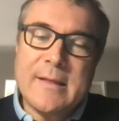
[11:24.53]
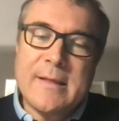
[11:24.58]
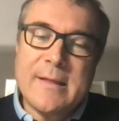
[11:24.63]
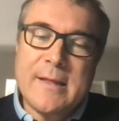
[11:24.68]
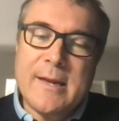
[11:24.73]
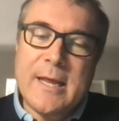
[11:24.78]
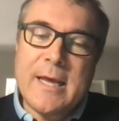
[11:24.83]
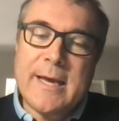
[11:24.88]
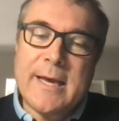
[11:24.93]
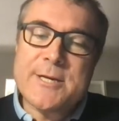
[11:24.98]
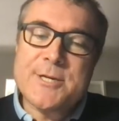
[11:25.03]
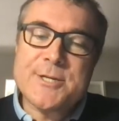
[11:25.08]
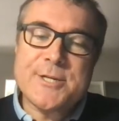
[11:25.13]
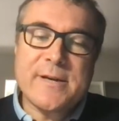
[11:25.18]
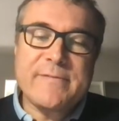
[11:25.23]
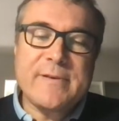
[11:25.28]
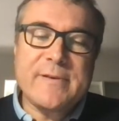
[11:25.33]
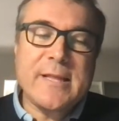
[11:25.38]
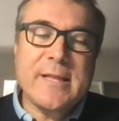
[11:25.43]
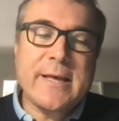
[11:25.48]
Riesce a
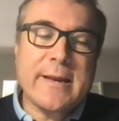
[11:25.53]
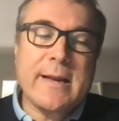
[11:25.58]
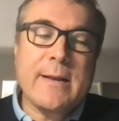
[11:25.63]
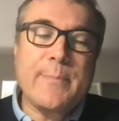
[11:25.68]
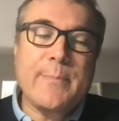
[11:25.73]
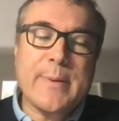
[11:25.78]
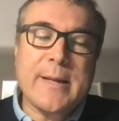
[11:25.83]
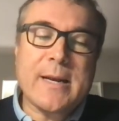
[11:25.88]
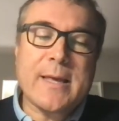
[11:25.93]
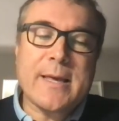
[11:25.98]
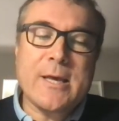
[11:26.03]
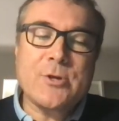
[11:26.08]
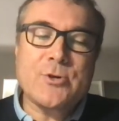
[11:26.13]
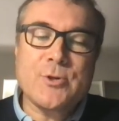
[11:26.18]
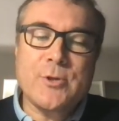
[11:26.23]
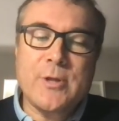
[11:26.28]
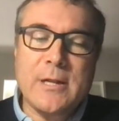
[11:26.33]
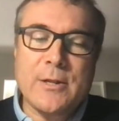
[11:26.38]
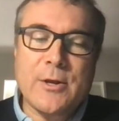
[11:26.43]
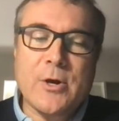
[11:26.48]
vedere il parcheggio
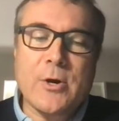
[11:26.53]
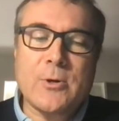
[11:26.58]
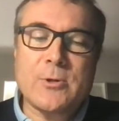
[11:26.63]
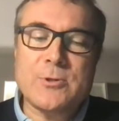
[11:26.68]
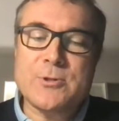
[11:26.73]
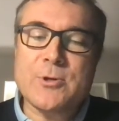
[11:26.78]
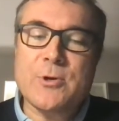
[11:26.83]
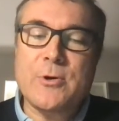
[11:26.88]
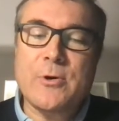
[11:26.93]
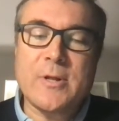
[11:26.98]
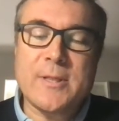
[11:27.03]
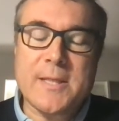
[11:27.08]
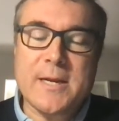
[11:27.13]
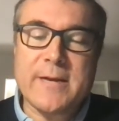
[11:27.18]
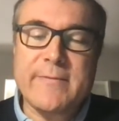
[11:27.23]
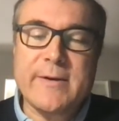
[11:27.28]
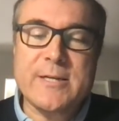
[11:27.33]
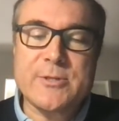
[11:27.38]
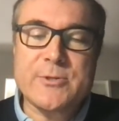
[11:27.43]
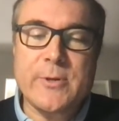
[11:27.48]
del Cosco
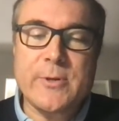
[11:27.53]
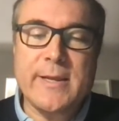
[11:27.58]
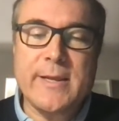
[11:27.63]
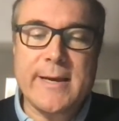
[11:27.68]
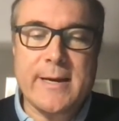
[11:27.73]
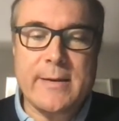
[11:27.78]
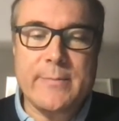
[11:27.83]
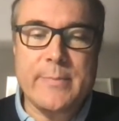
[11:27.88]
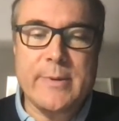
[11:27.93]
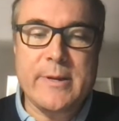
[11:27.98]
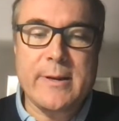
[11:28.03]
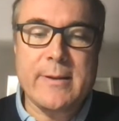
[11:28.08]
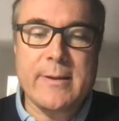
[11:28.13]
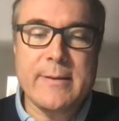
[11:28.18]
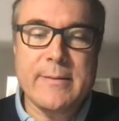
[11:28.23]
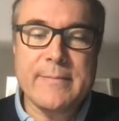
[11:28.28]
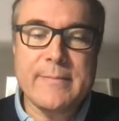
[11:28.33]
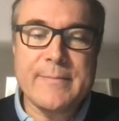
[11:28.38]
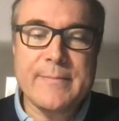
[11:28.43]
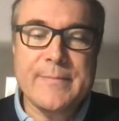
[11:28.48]
attraverso gli alberi
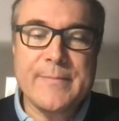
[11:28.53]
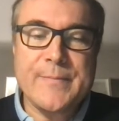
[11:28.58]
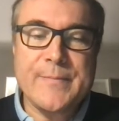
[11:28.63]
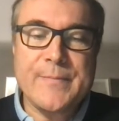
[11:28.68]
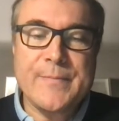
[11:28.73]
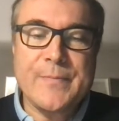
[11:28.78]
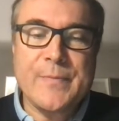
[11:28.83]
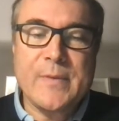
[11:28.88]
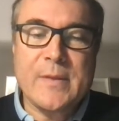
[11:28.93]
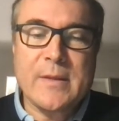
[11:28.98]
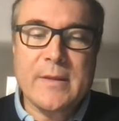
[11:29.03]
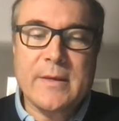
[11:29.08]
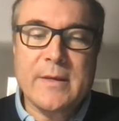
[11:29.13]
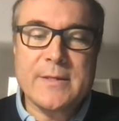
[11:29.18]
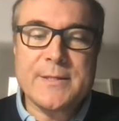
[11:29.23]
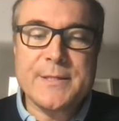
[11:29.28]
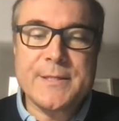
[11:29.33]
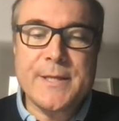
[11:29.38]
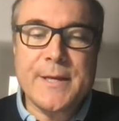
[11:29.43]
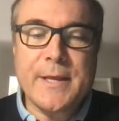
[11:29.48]
e
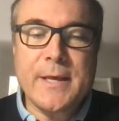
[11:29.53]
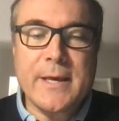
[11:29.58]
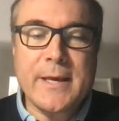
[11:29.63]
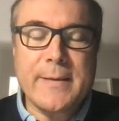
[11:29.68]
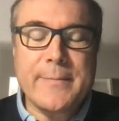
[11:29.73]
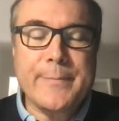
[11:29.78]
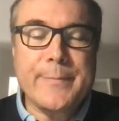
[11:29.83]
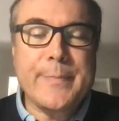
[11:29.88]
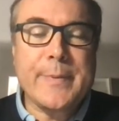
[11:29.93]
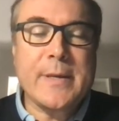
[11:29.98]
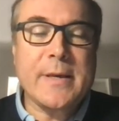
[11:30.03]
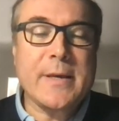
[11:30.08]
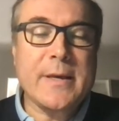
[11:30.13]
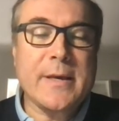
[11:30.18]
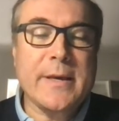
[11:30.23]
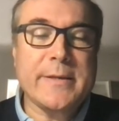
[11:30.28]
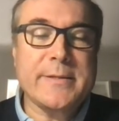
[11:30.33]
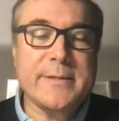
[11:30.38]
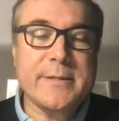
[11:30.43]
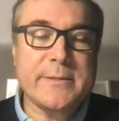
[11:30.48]
si riempie
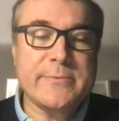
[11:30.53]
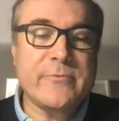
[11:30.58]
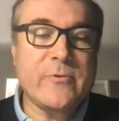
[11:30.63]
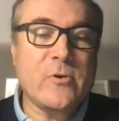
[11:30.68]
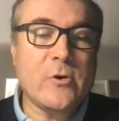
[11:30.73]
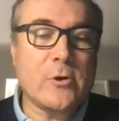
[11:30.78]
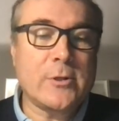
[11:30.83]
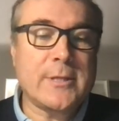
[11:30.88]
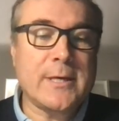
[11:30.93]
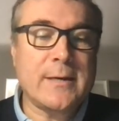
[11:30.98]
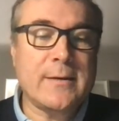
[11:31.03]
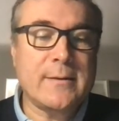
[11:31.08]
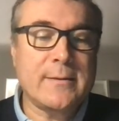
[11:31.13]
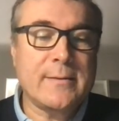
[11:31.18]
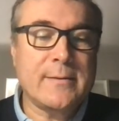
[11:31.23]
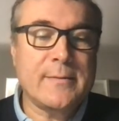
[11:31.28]
e si svuota.